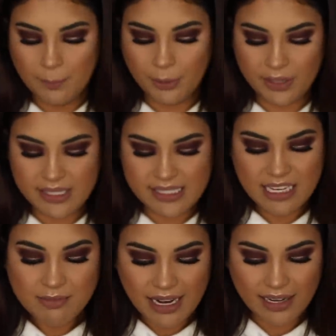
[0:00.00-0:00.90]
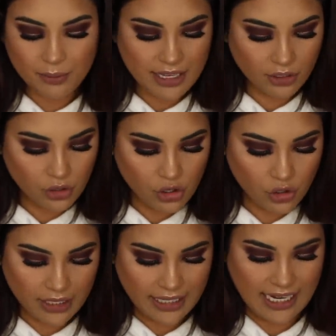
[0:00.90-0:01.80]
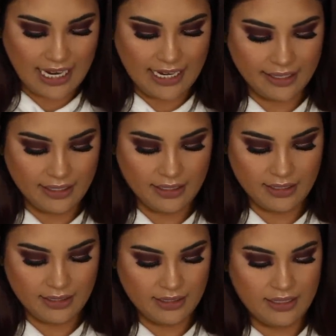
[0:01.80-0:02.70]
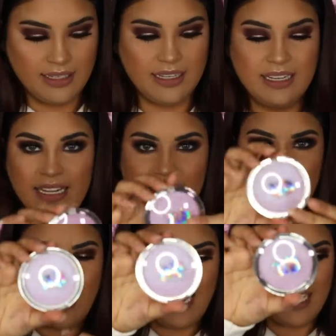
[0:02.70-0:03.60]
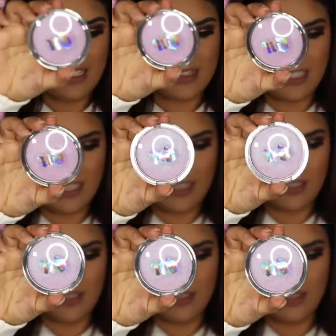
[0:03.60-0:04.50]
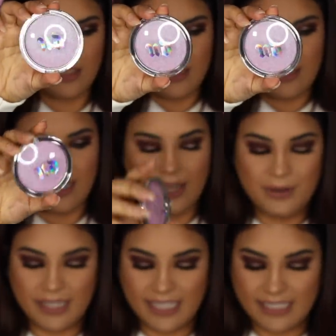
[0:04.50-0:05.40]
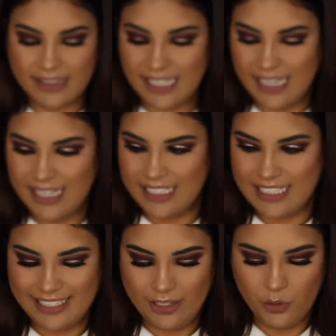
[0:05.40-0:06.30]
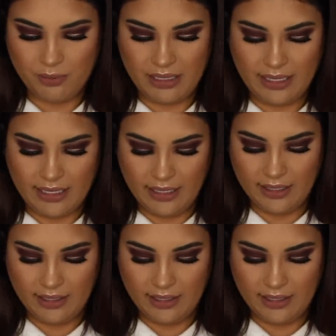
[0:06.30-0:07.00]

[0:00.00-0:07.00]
pero encima le voy a colocar este a ver qué tal ilumina.